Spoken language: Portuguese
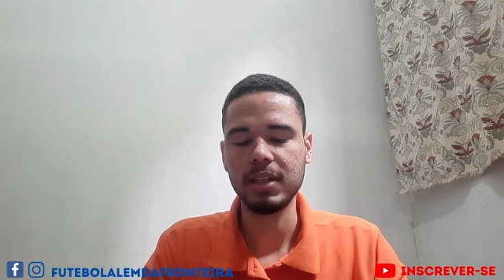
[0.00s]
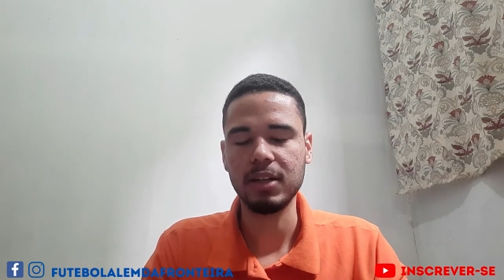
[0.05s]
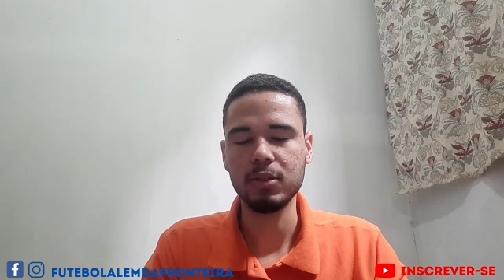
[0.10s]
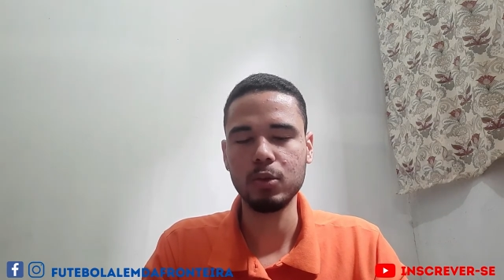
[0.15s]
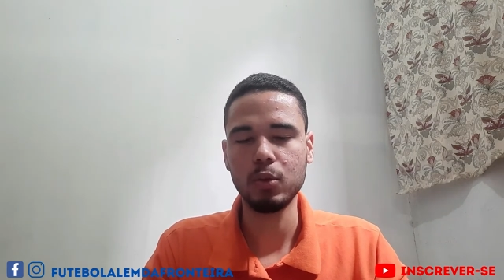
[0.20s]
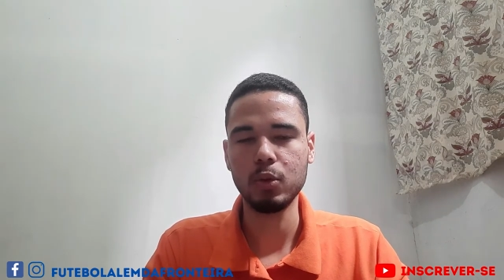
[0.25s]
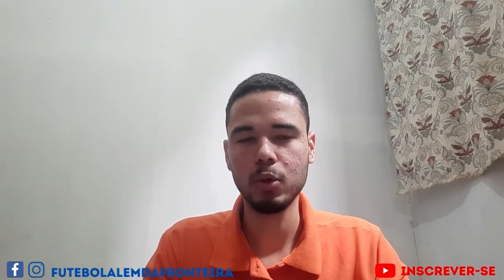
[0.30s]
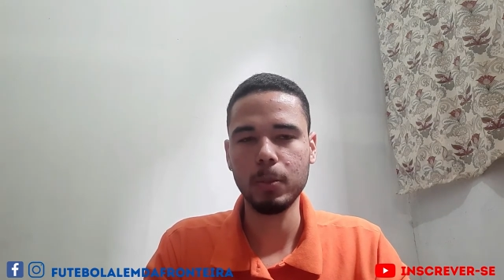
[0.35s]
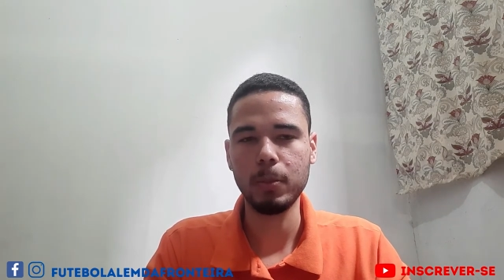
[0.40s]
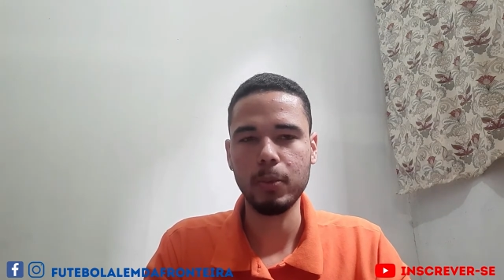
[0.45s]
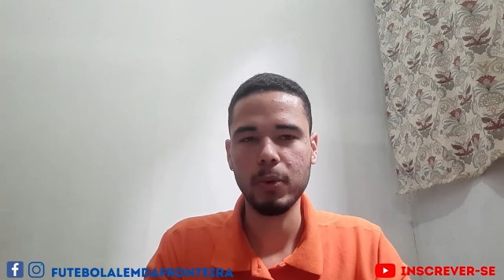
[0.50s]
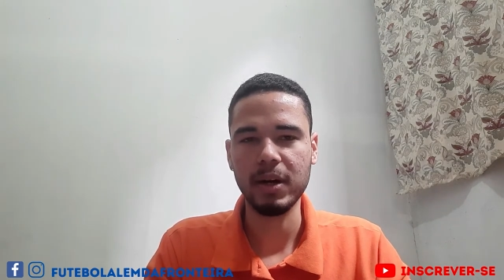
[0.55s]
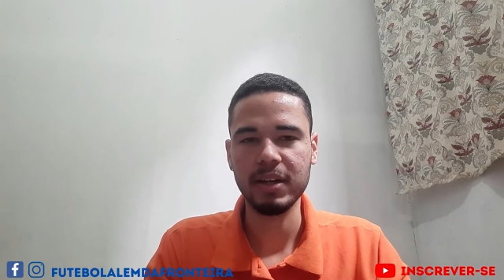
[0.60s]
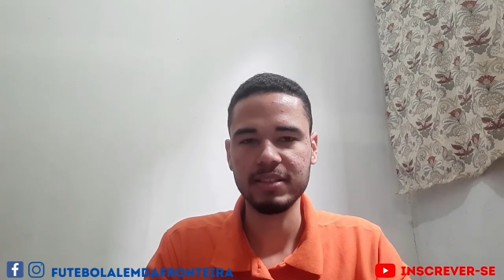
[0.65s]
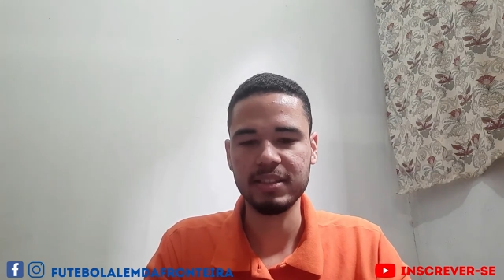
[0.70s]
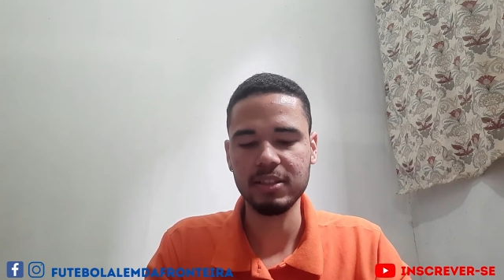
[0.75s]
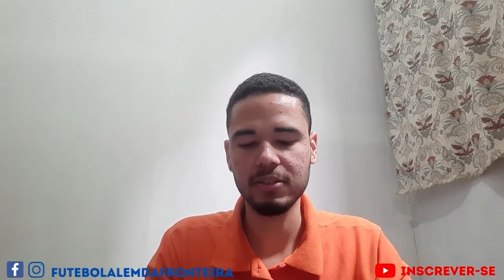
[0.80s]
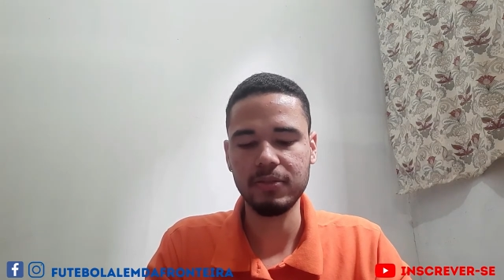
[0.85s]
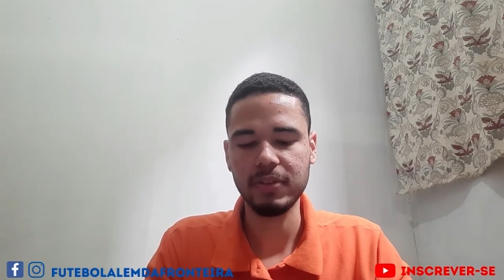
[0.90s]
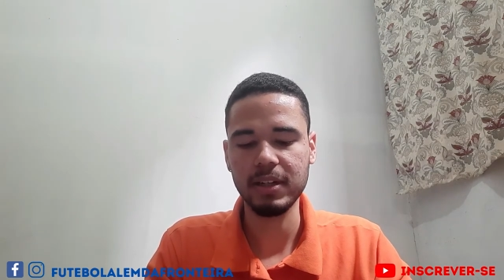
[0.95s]
do grupo A
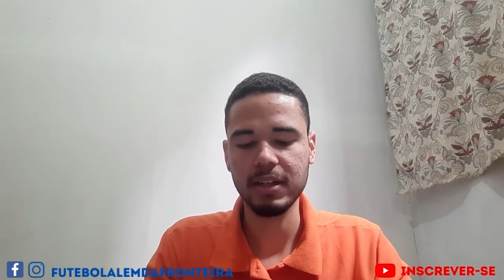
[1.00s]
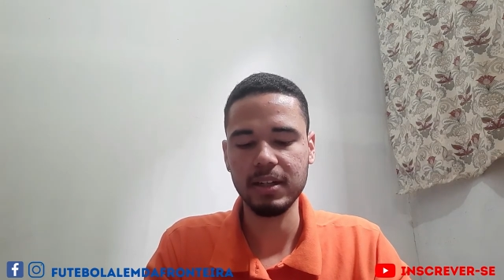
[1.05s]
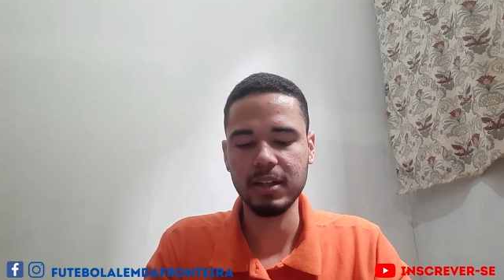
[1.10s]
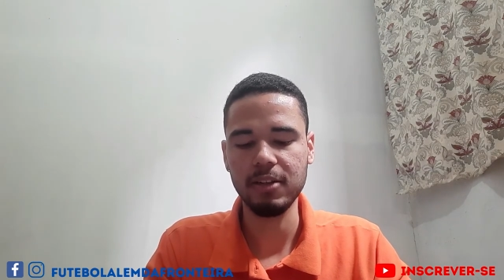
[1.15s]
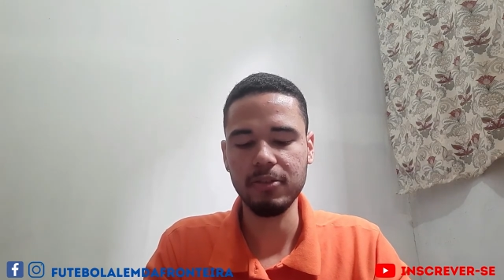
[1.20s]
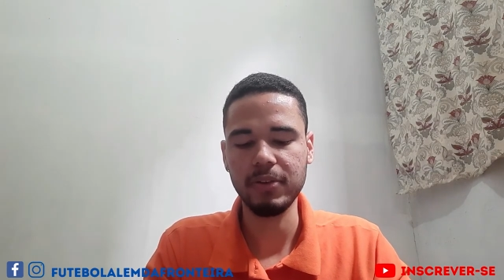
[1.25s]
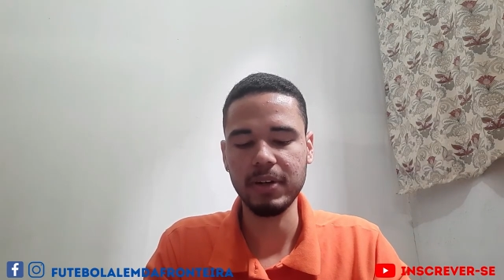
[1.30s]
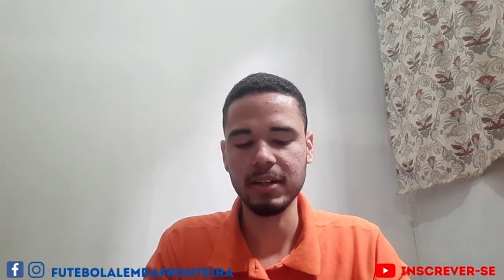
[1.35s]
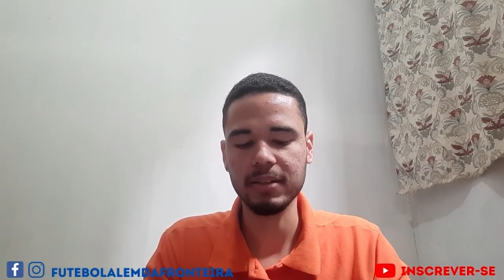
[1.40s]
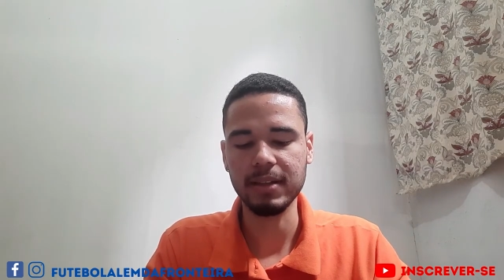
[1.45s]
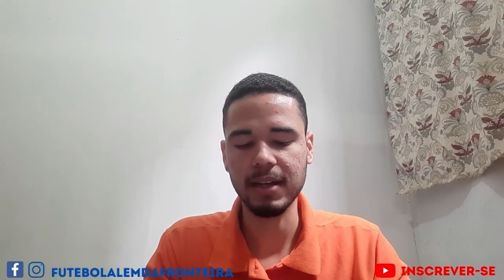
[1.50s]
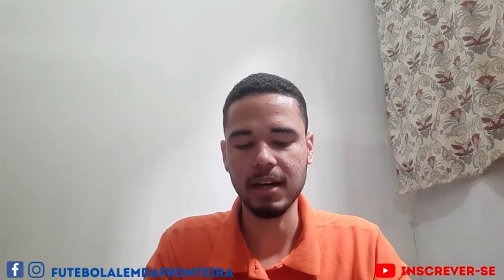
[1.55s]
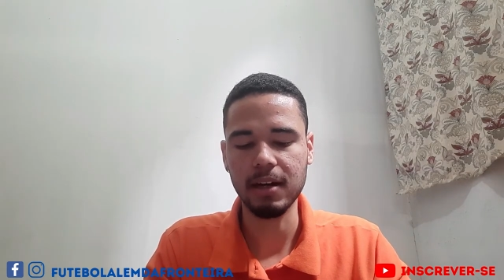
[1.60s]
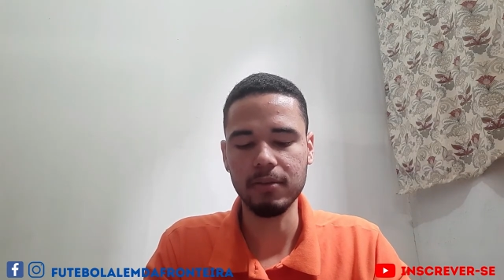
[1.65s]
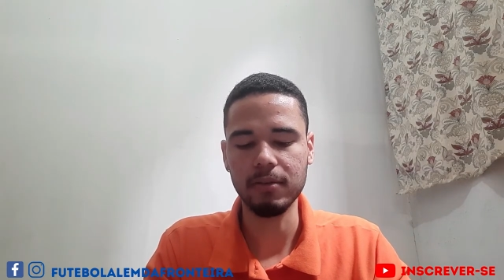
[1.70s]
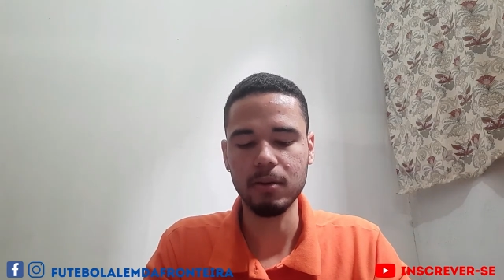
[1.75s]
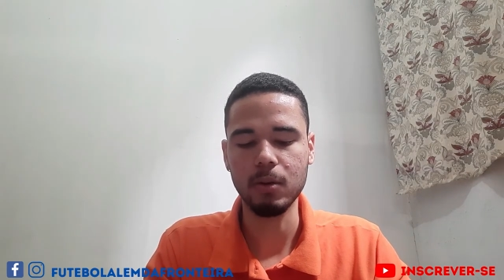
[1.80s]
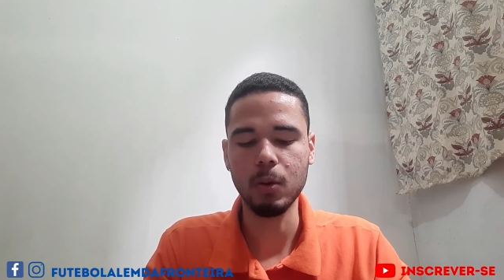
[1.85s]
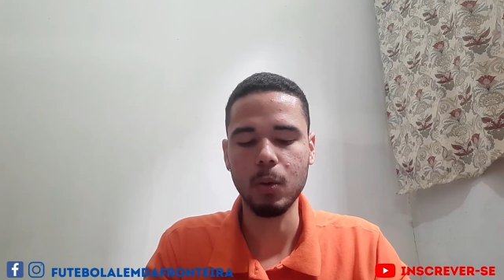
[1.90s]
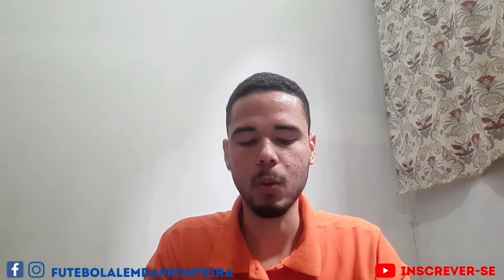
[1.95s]
se enfre,
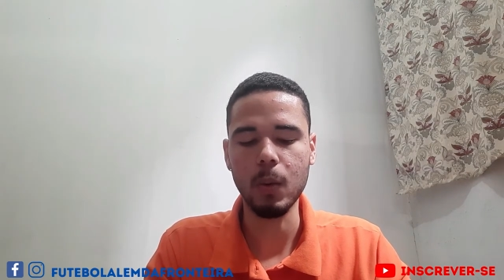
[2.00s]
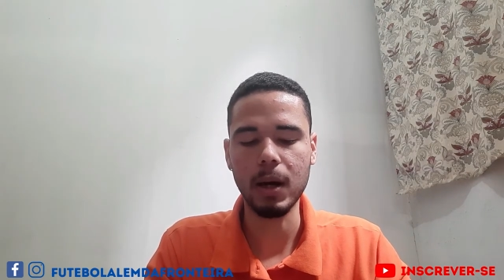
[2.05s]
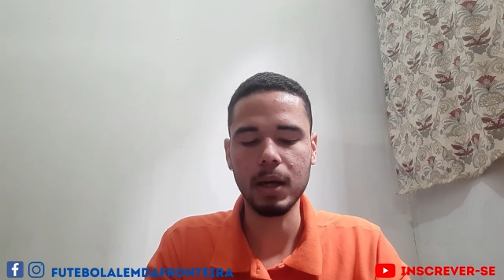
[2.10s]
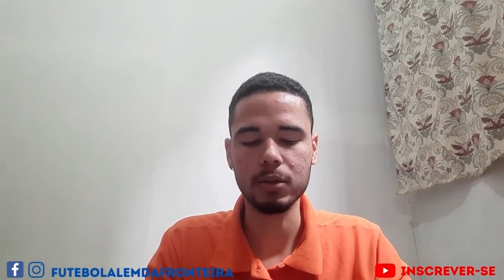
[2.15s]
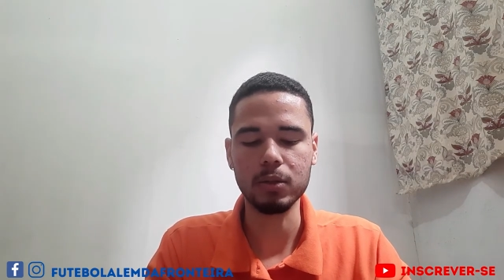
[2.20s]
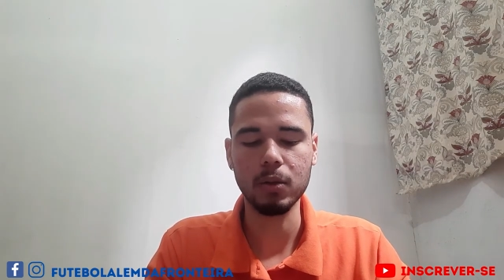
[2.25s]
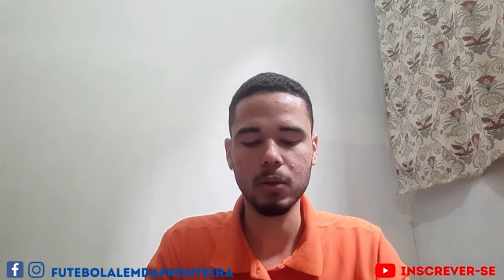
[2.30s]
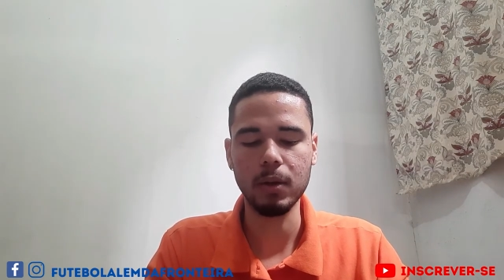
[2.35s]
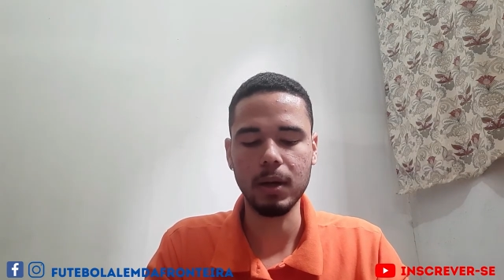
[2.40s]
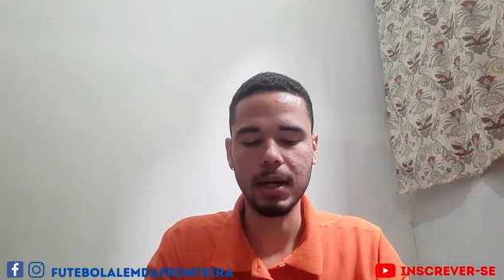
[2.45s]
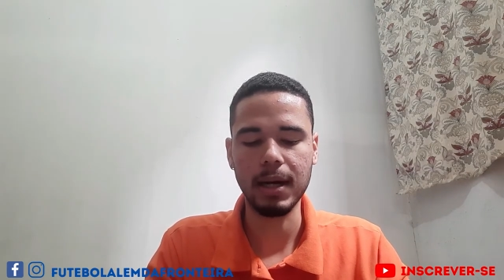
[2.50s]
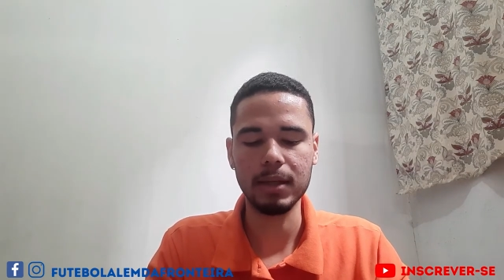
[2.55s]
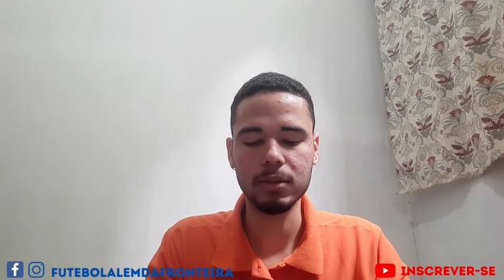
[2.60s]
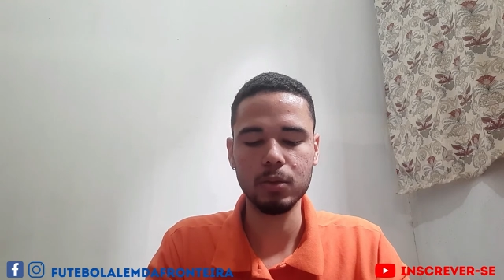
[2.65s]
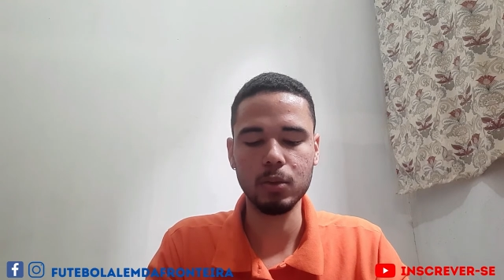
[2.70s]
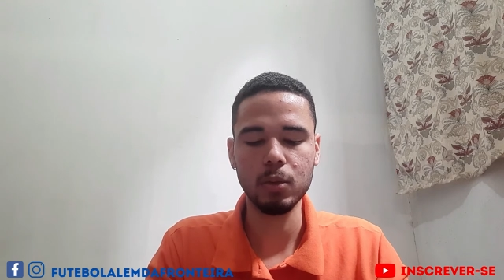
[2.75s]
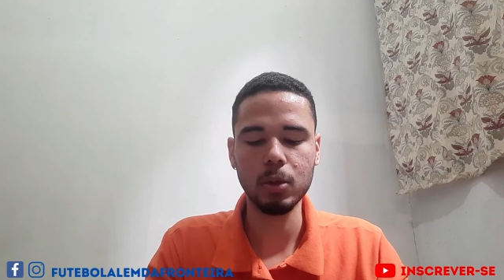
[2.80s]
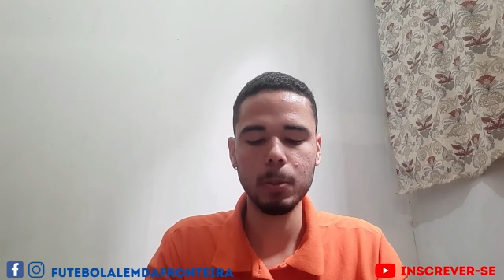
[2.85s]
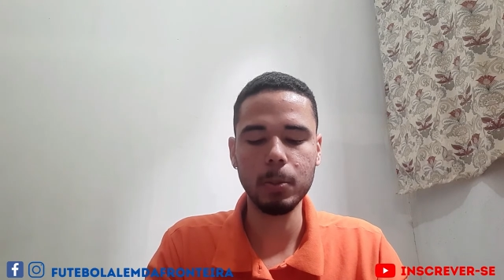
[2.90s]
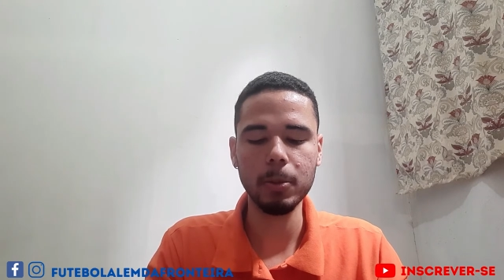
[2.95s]
enfrentava o quarto colocado
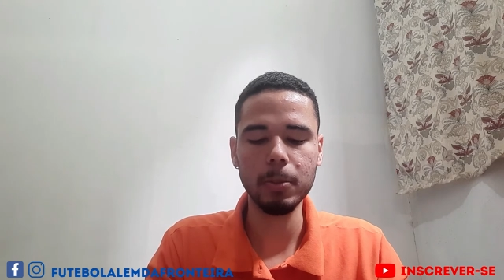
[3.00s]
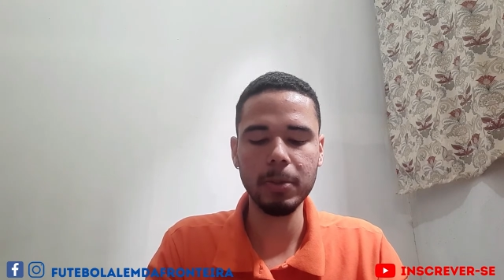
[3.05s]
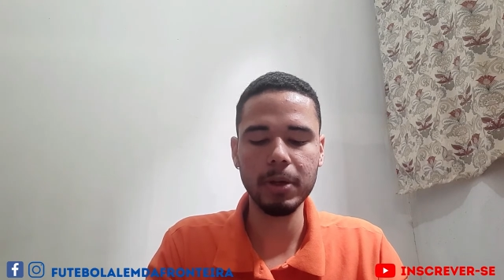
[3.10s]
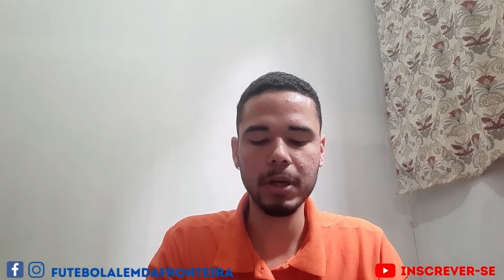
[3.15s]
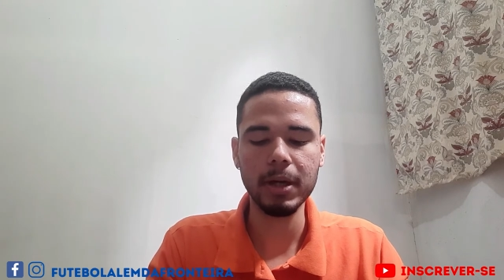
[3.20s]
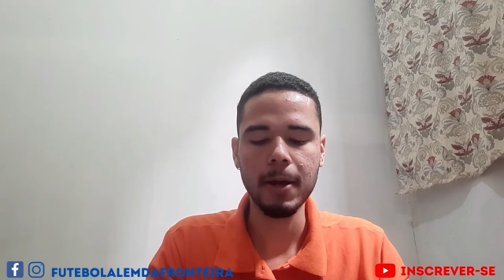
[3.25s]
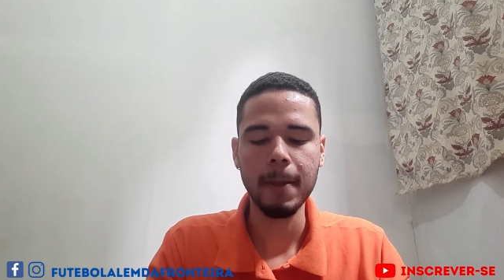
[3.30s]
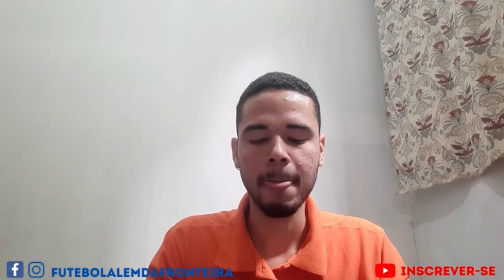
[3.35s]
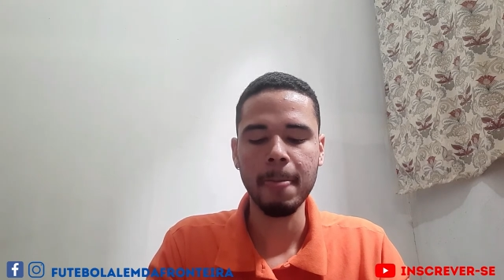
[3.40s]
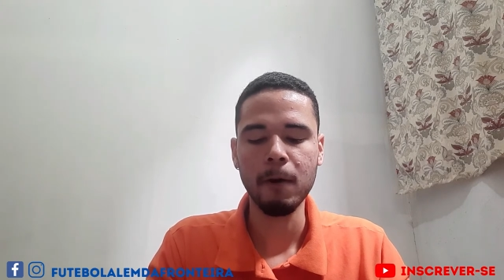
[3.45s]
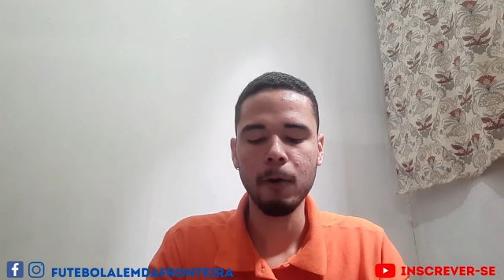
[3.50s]
do grupo B,